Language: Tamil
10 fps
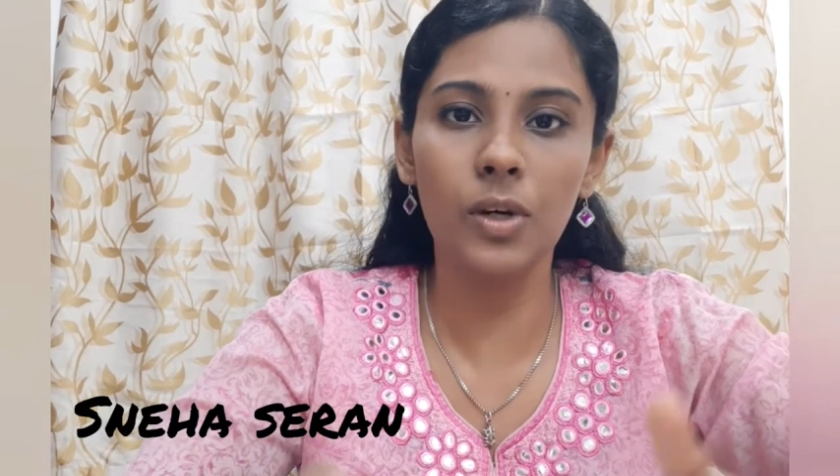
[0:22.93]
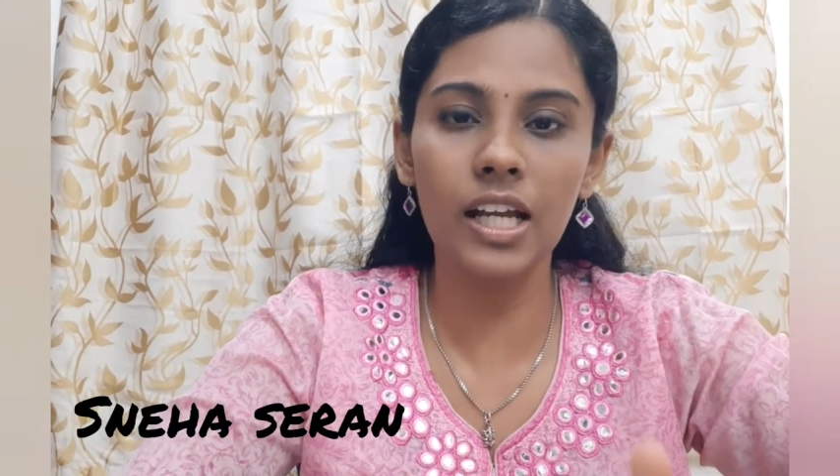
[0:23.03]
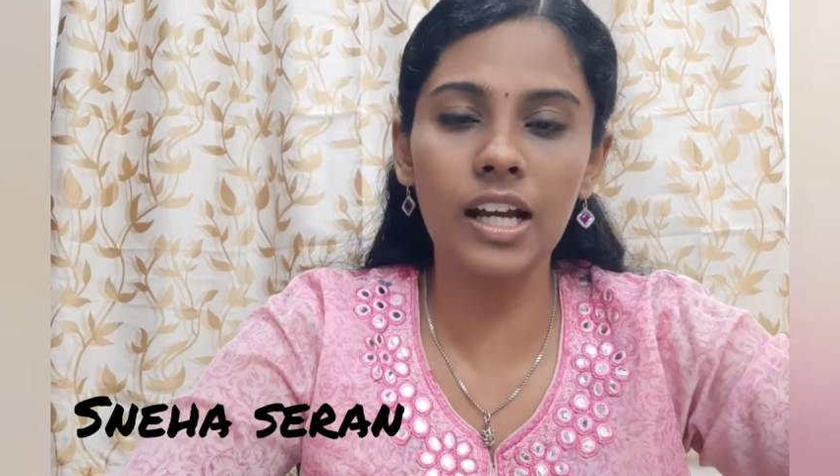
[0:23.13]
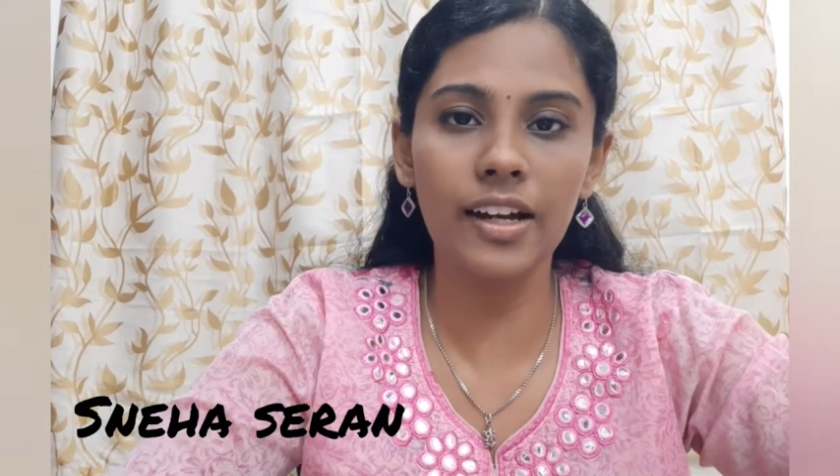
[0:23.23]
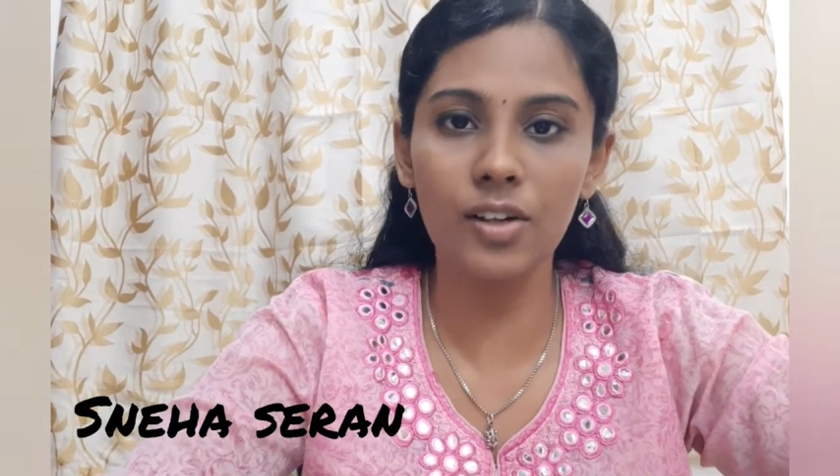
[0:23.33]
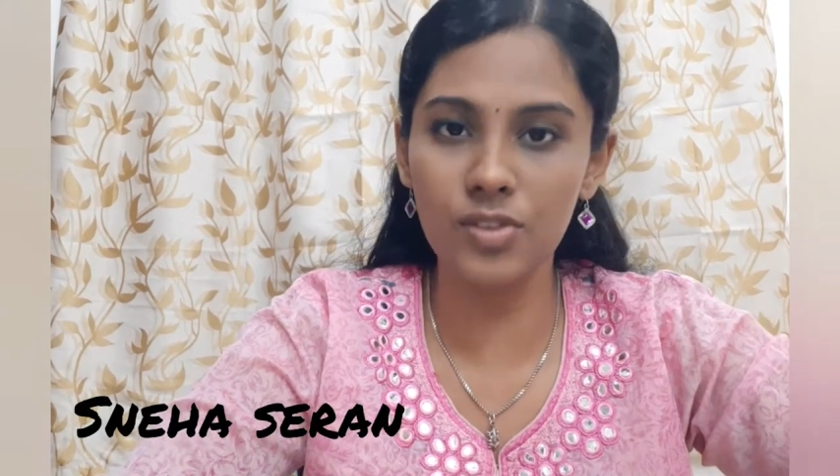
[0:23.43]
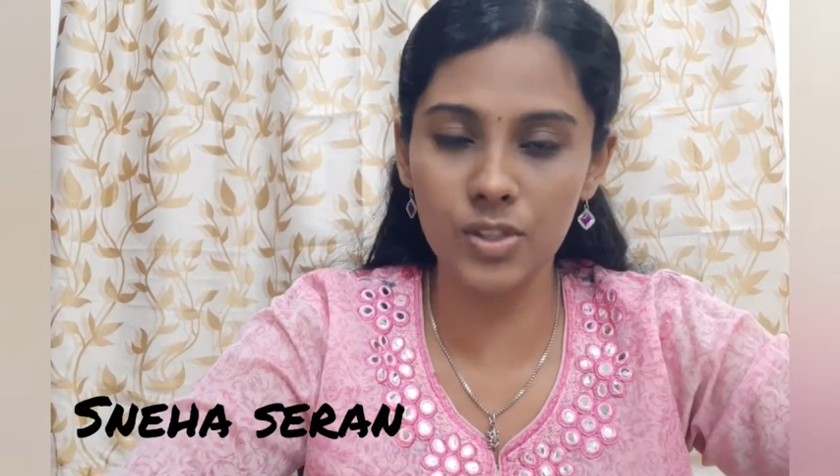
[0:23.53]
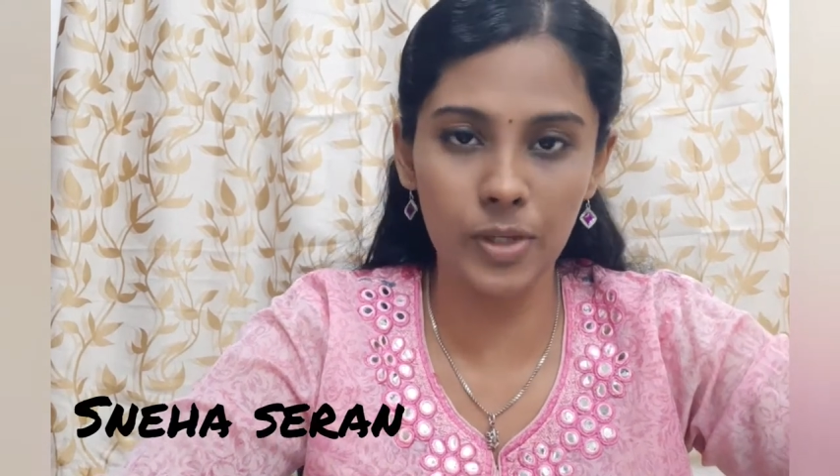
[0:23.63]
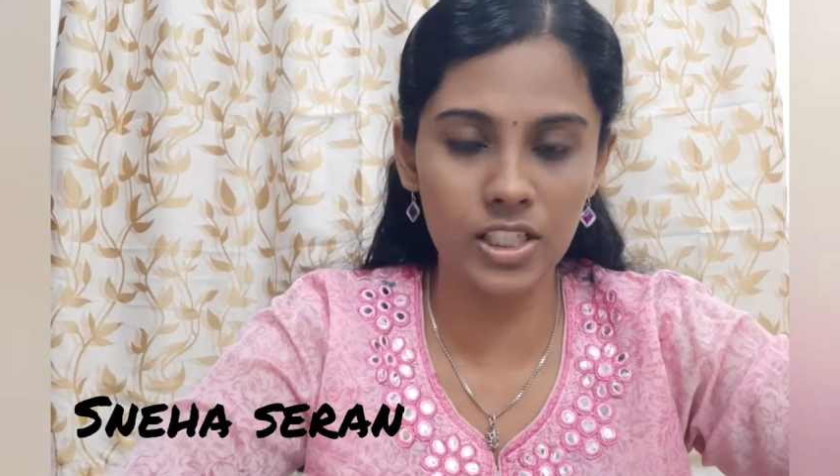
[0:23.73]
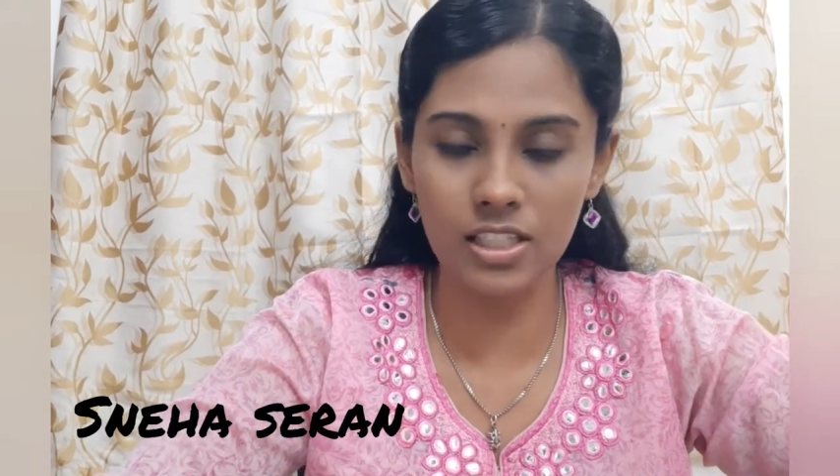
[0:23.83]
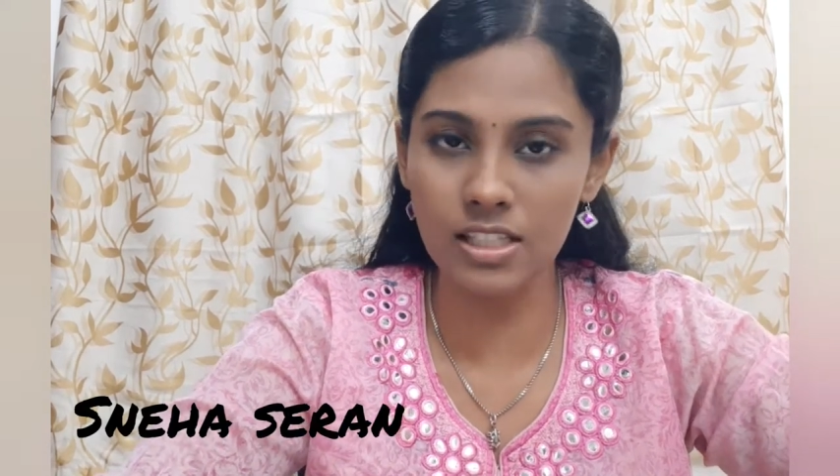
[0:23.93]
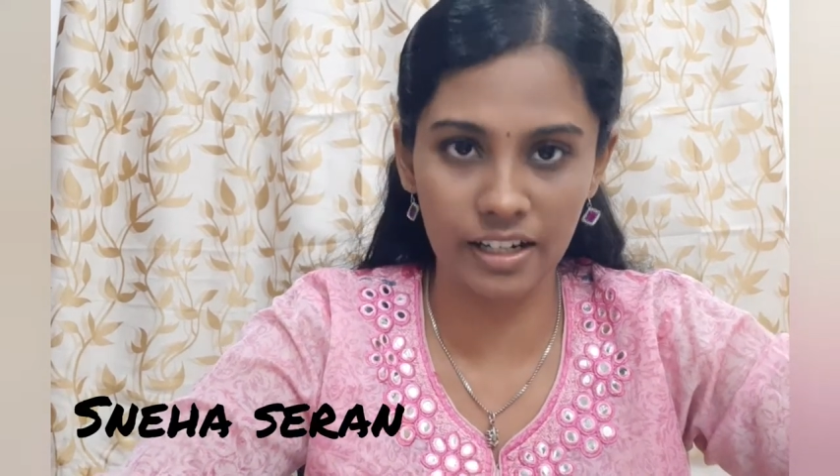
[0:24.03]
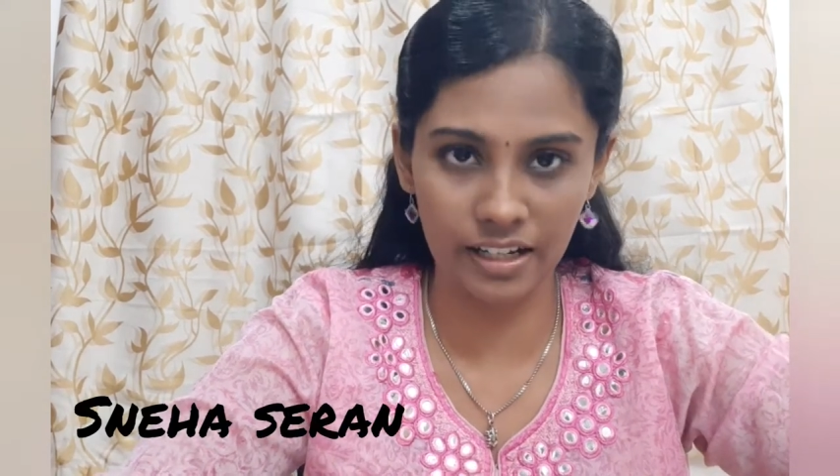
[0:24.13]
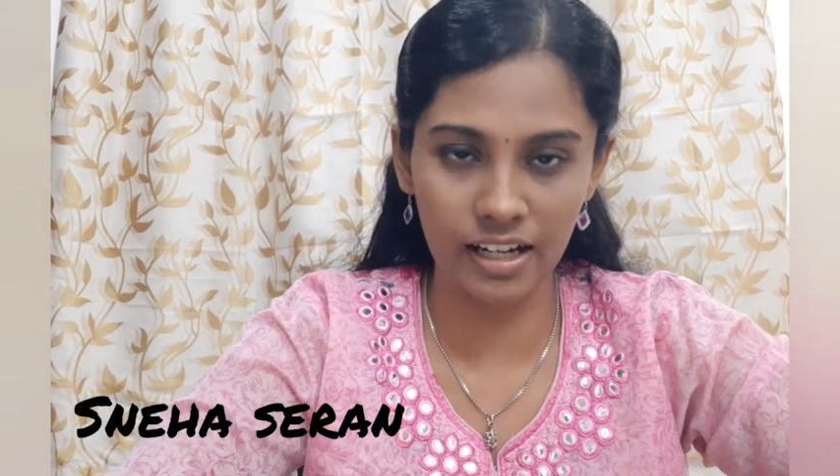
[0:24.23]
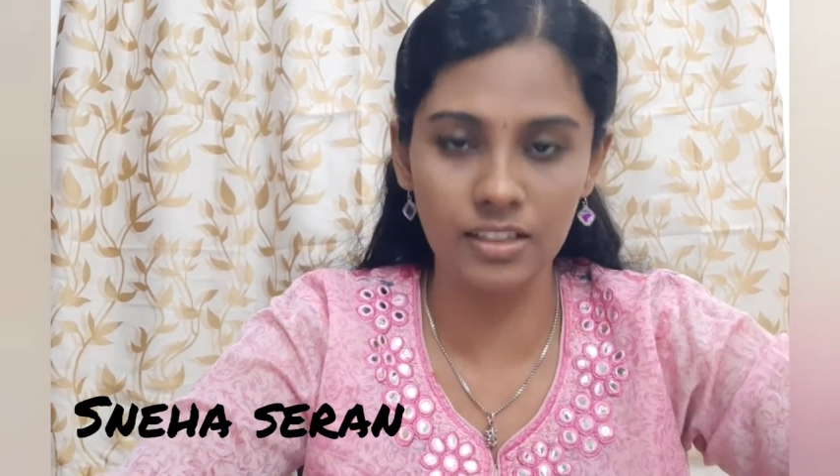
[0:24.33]
ஒரே கைண்ட் ஆஃப் சுச்சுவேஷன்ஸ்
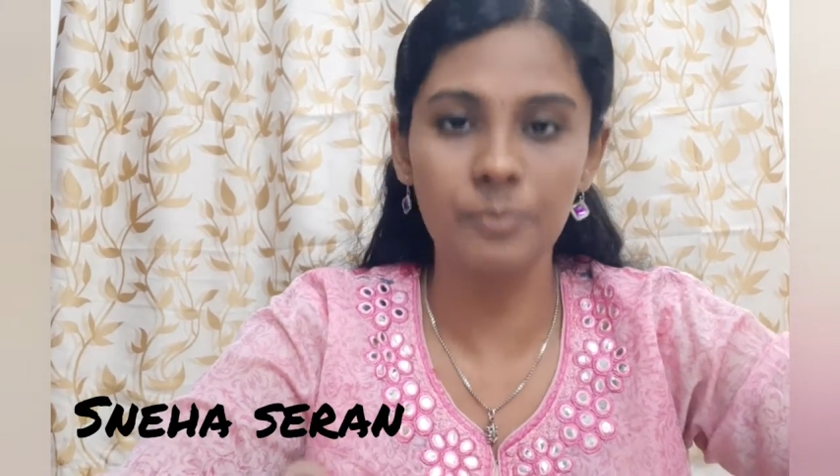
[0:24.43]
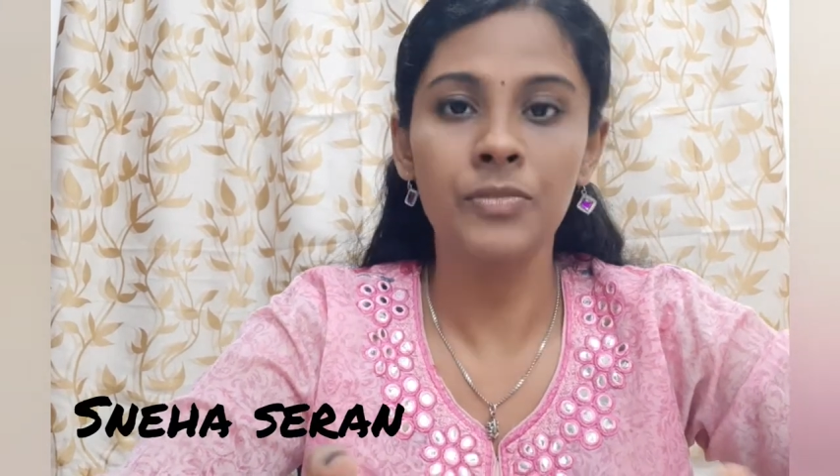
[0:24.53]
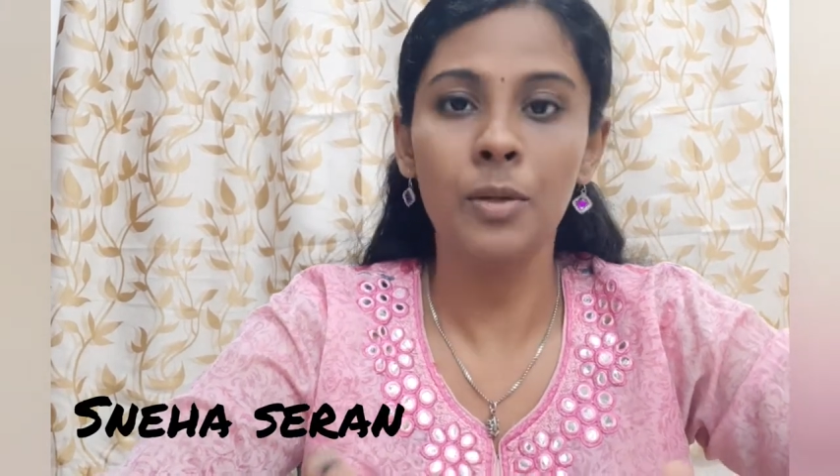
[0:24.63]
கிடையாது